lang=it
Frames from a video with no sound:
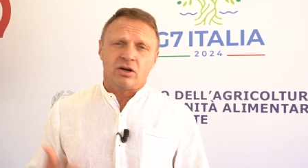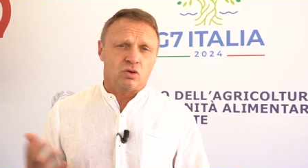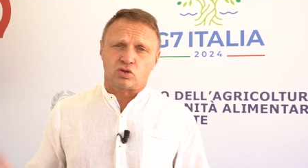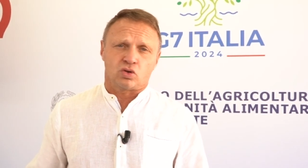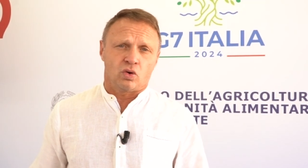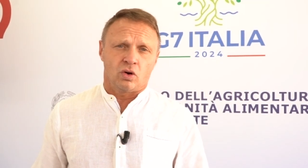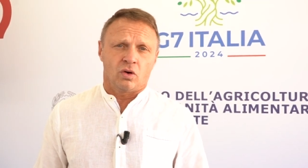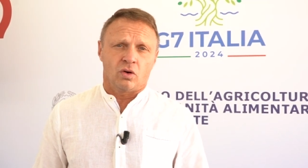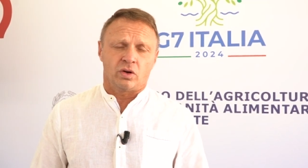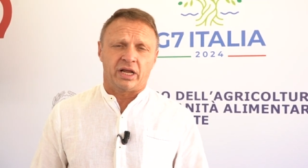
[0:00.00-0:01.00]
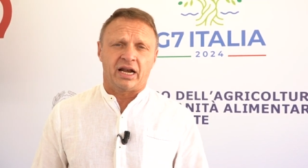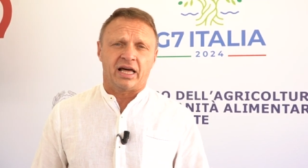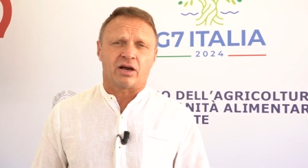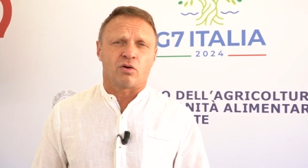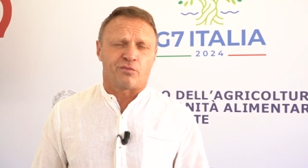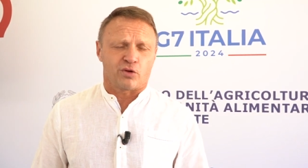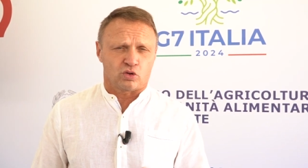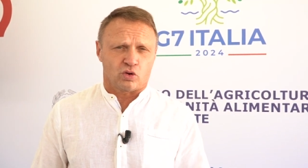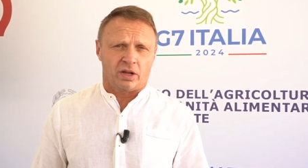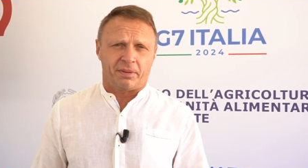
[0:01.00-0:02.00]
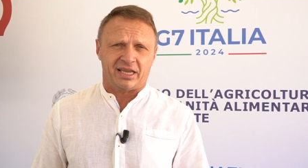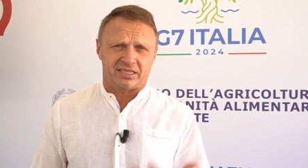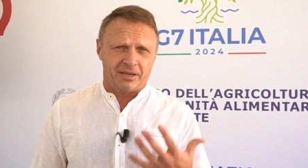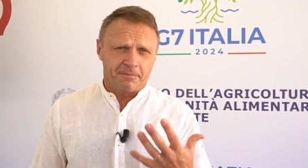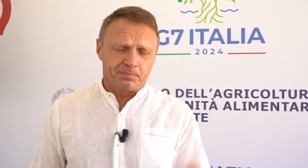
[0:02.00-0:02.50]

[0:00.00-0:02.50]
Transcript: non solo nel confronto con i paesi